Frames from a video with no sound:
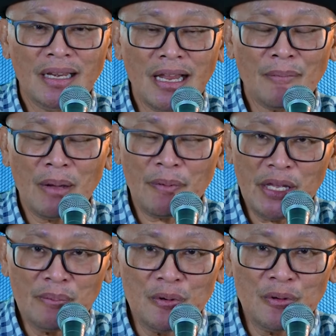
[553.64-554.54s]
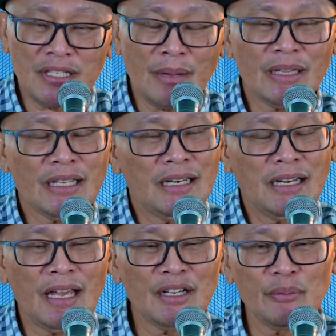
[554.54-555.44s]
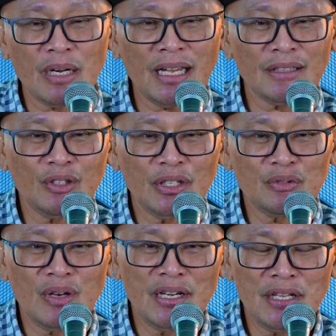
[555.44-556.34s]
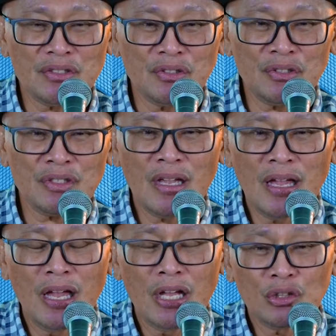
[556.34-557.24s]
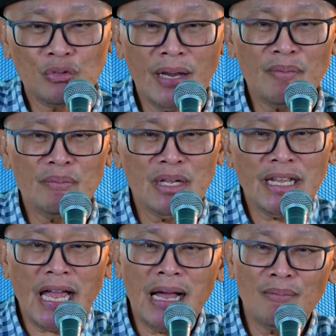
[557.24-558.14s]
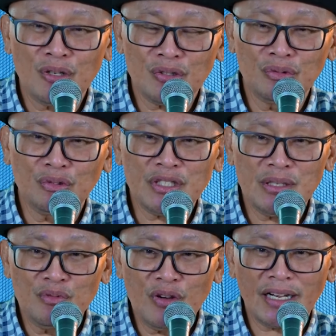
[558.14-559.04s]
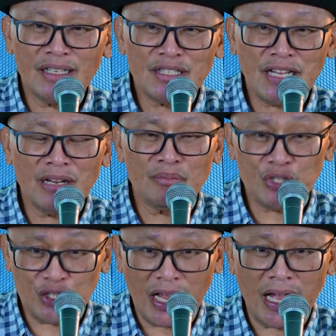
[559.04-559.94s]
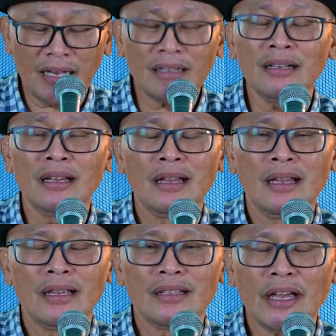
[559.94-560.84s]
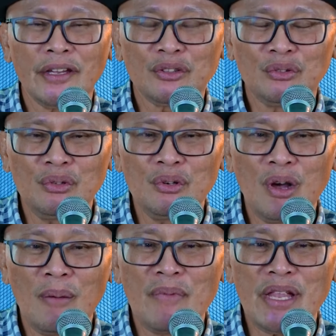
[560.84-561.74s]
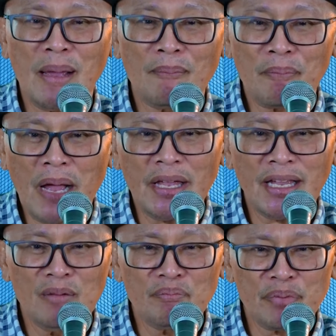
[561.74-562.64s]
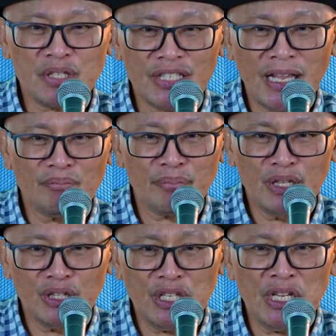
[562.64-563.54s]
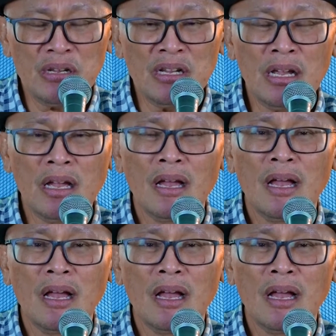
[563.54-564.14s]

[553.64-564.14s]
Nah Bapak Ibu sahabat Galilea yang diberkati oleh Tuhan Yesus Tuhan memilih Amos untuk sebuah rencana besar yaitu menyampaikan pesan penting